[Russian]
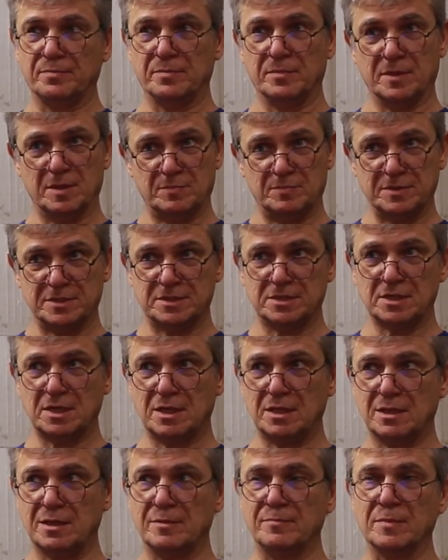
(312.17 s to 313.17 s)

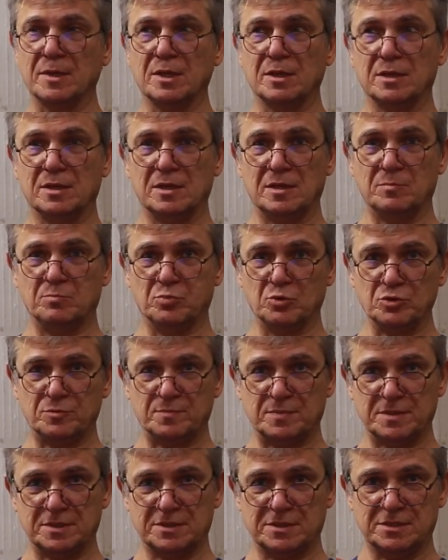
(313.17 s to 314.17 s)
написала, и
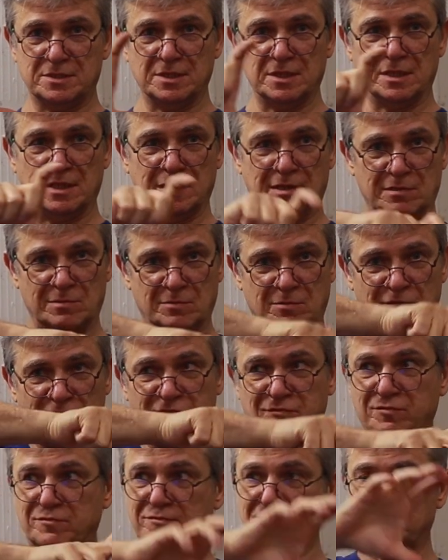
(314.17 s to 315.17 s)
подпись сделала
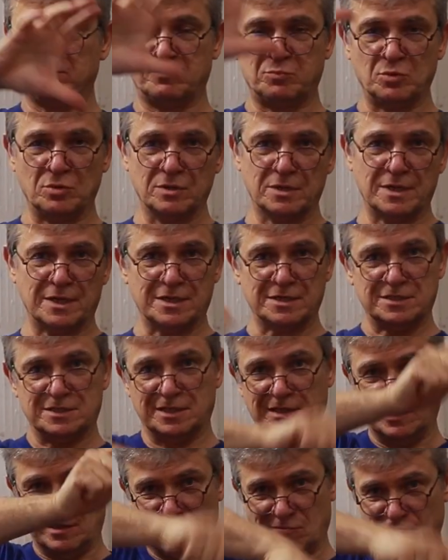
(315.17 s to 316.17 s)
в пол
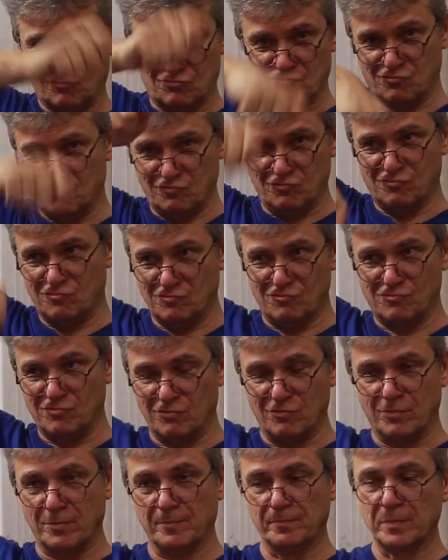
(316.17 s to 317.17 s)
картины. Ну